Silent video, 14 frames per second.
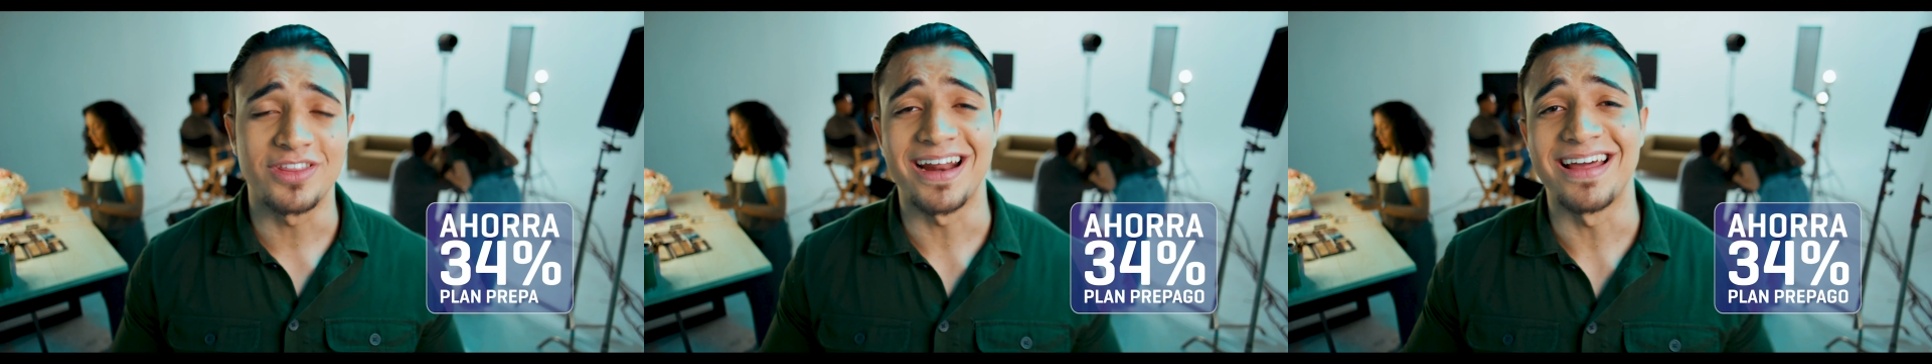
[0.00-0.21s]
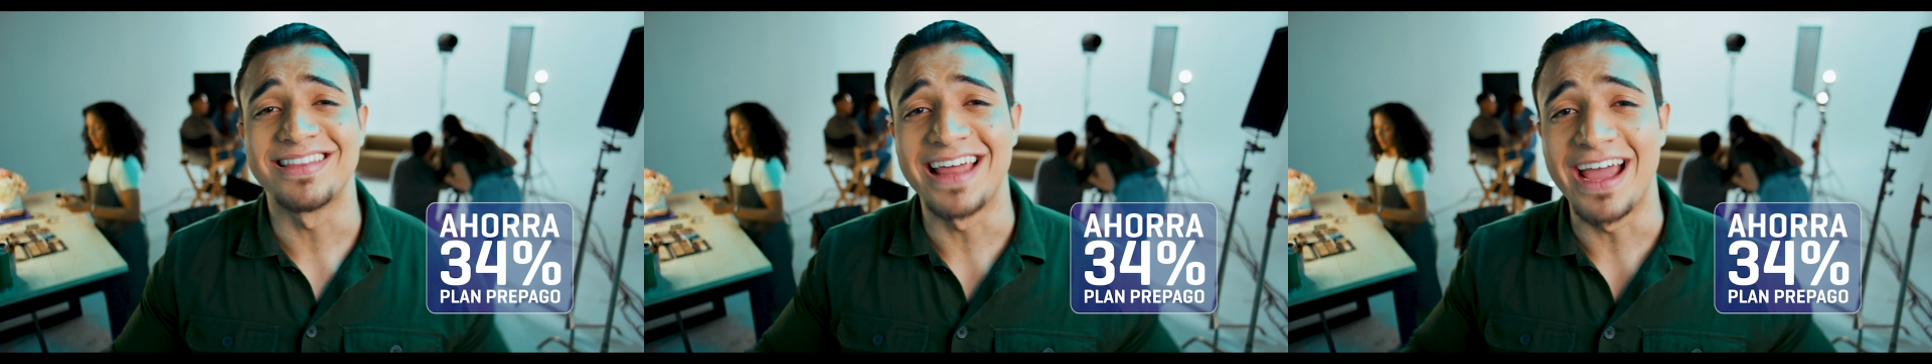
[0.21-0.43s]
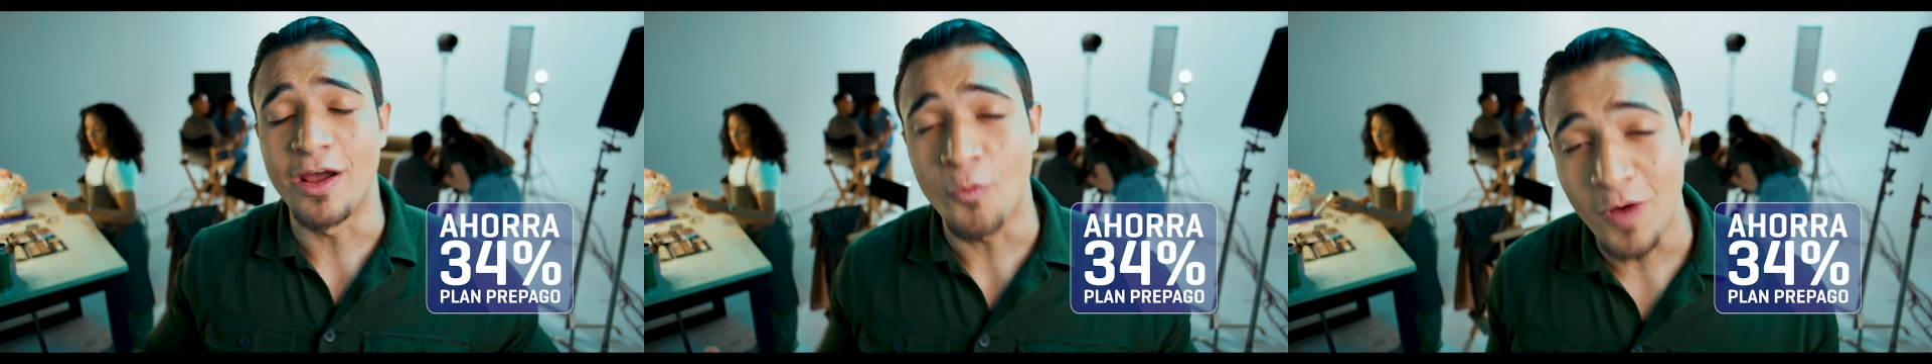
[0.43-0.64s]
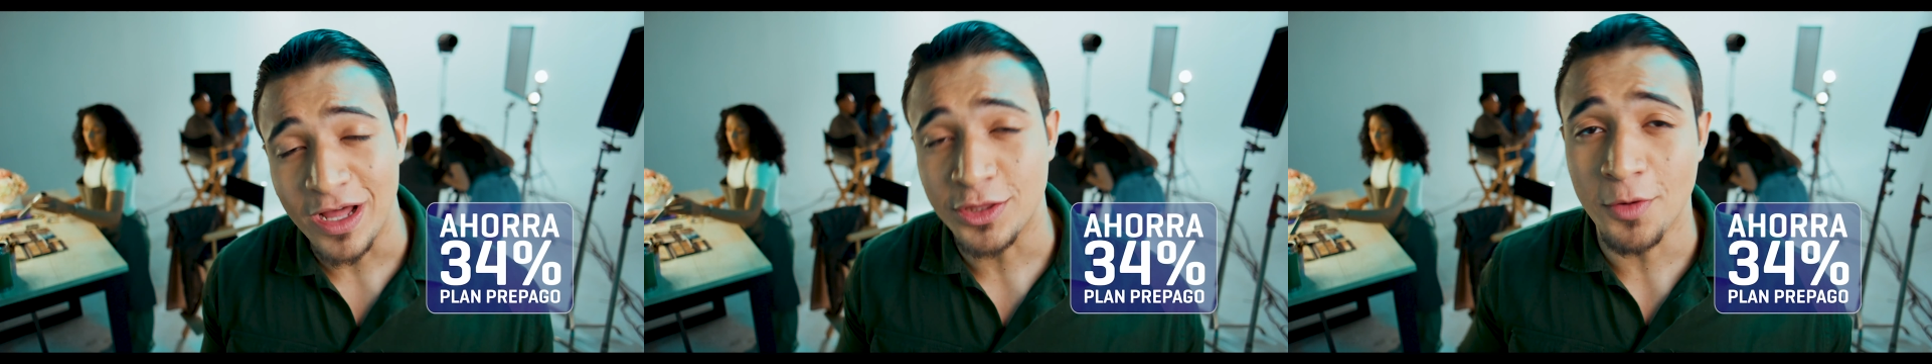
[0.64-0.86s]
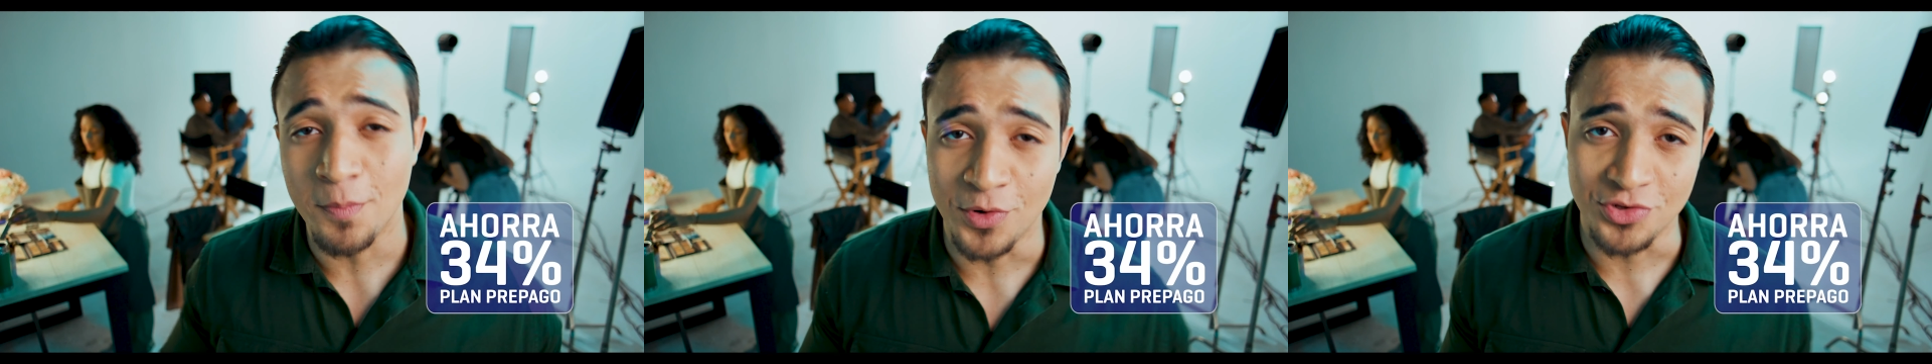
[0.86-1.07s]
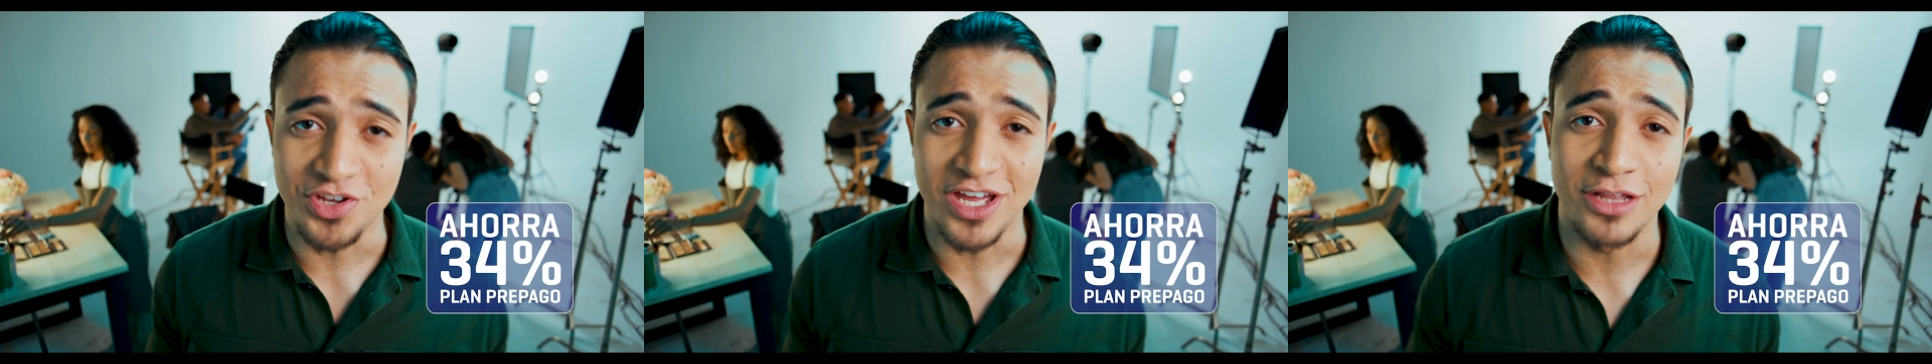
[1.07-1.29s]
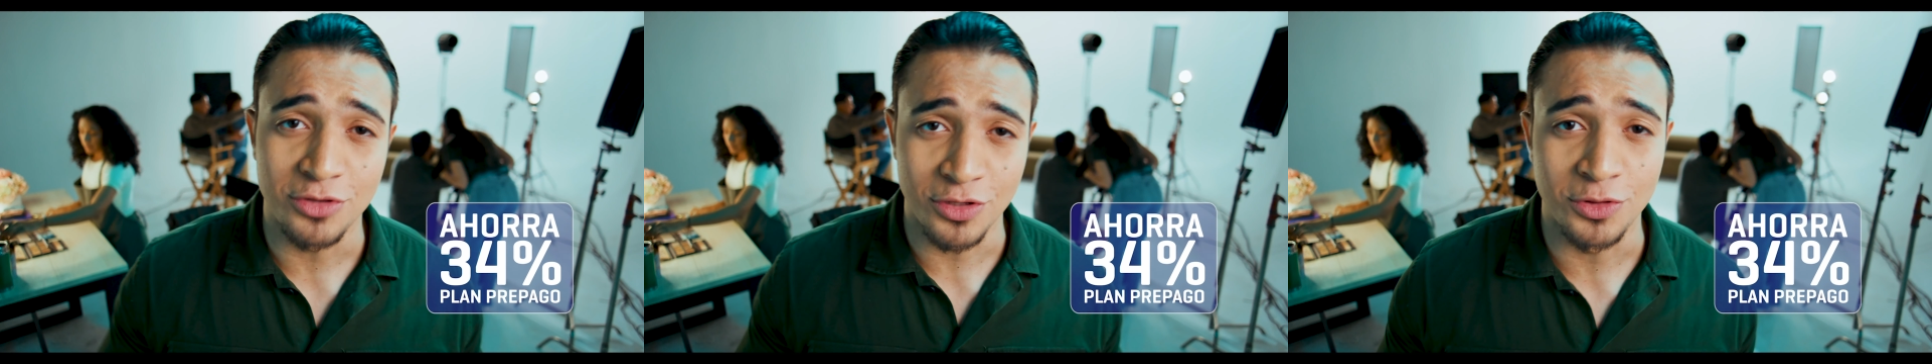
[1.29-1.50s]

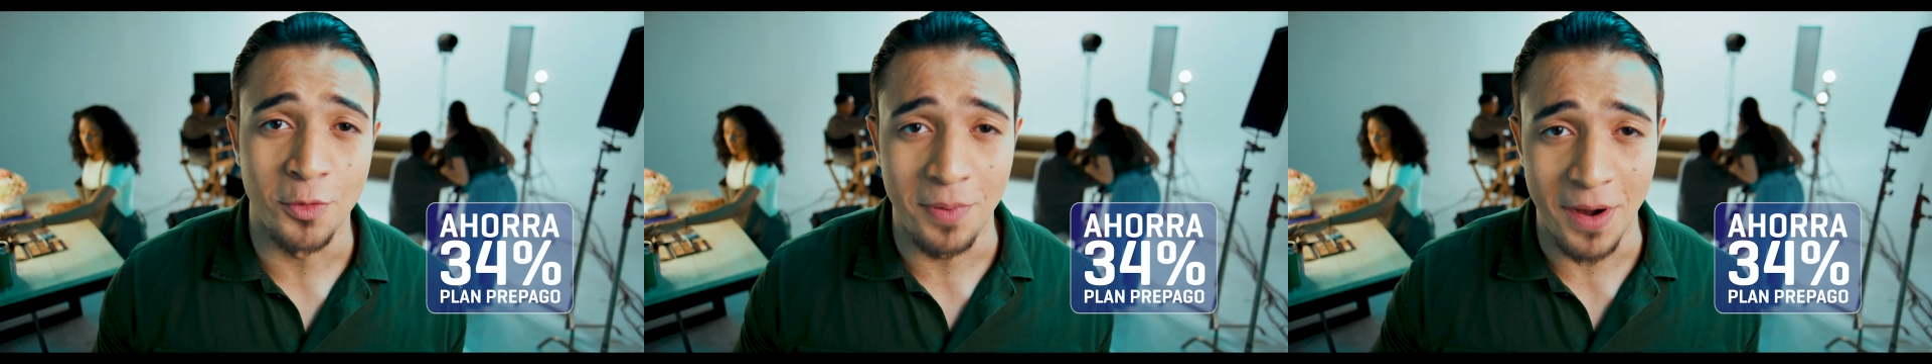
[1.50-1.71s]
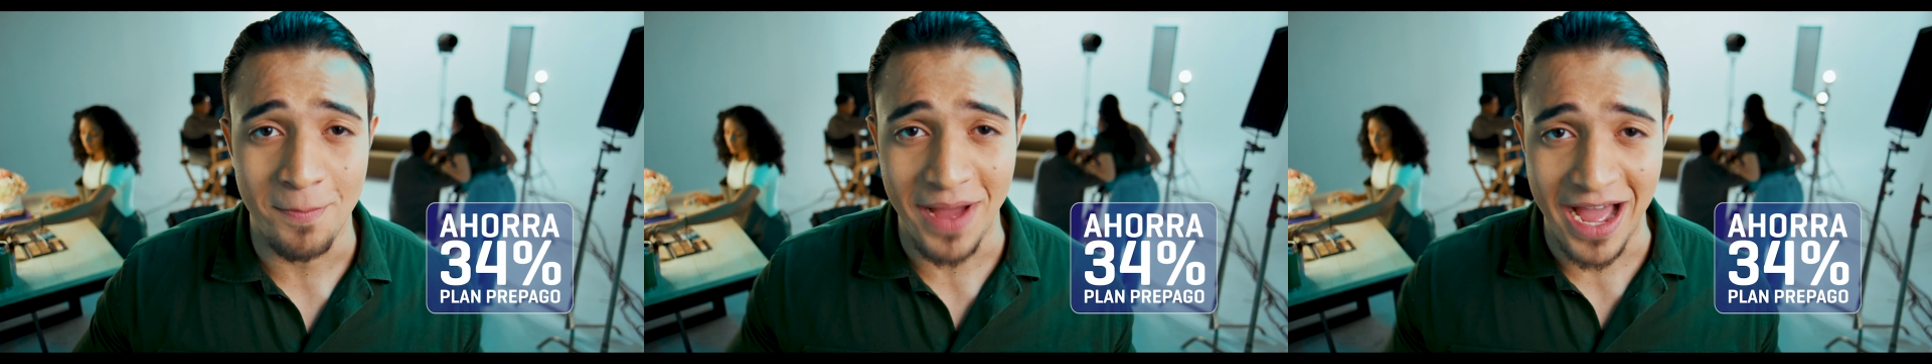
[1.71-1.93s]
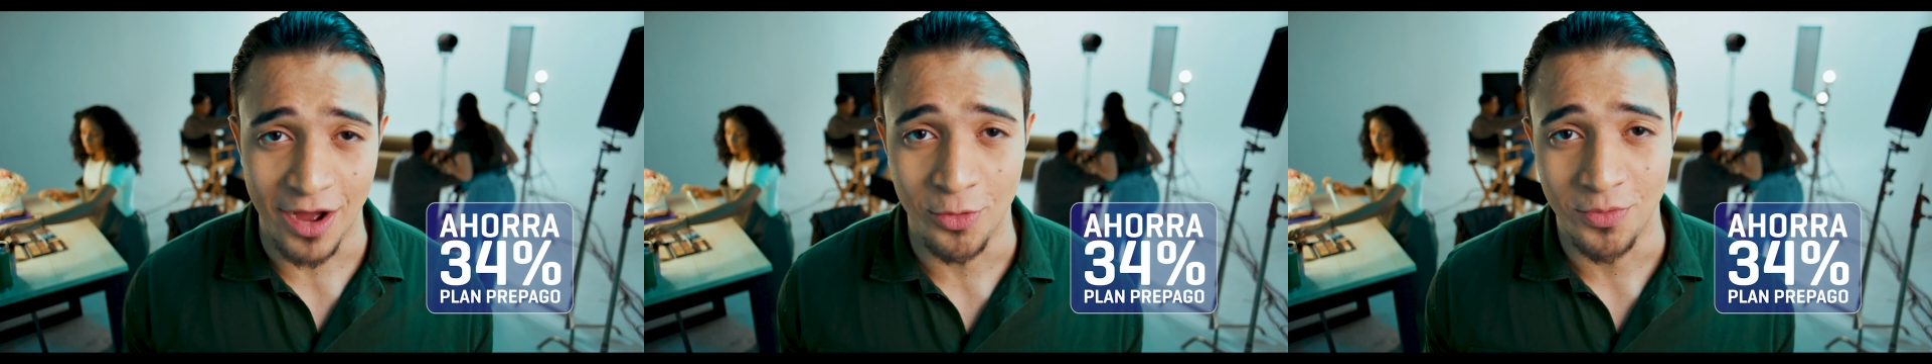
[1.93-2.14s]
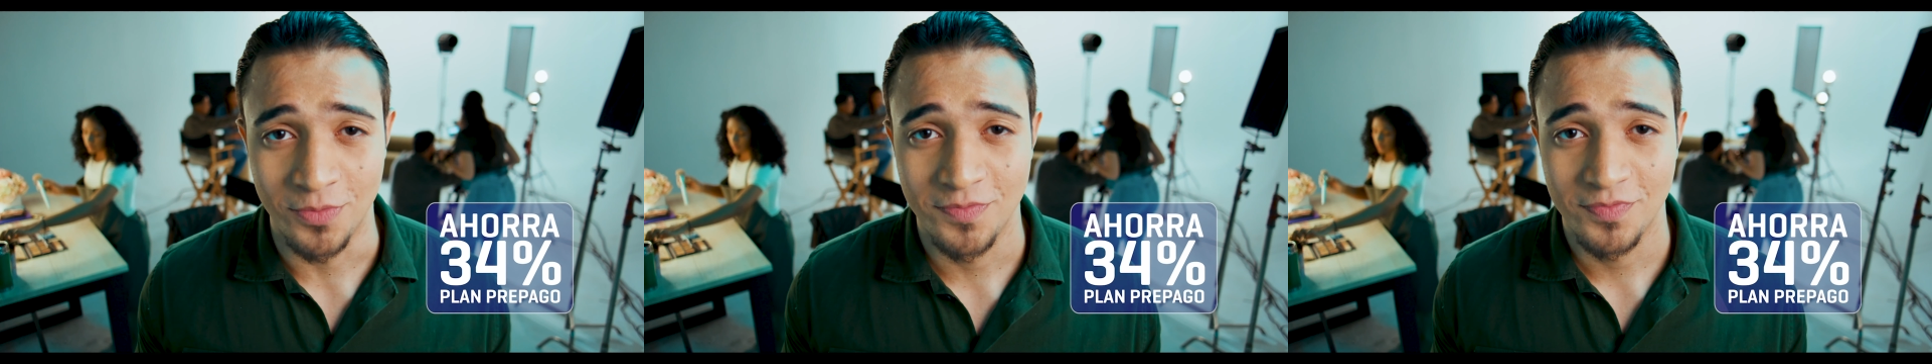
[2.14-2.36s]
34% en tu prepago.